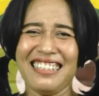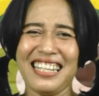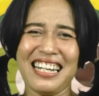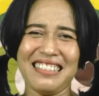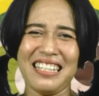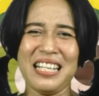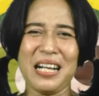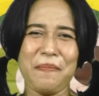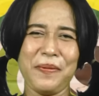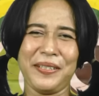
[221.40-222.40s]

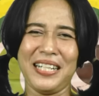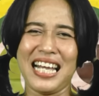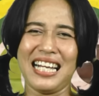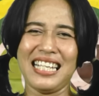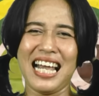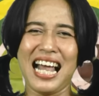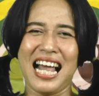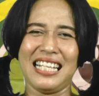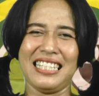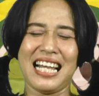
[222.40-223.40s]
Rasa-rasanya kepeduliannya
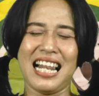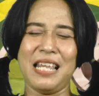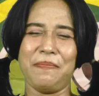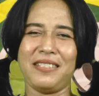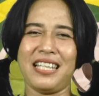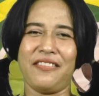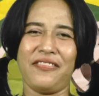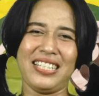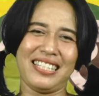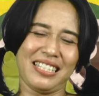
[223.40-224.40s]
hanya lip
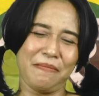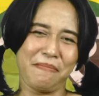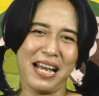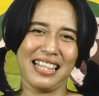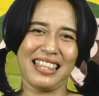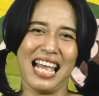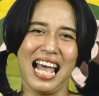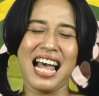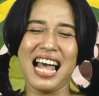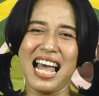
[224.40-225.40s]
service
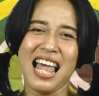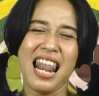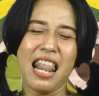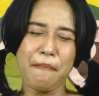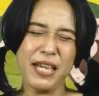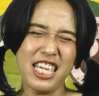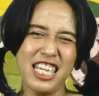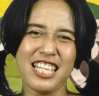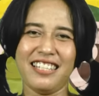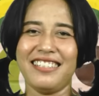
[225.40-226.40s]
semata.
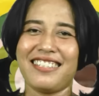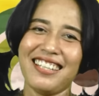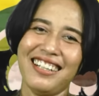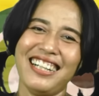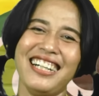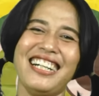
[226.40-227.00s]
Lamis.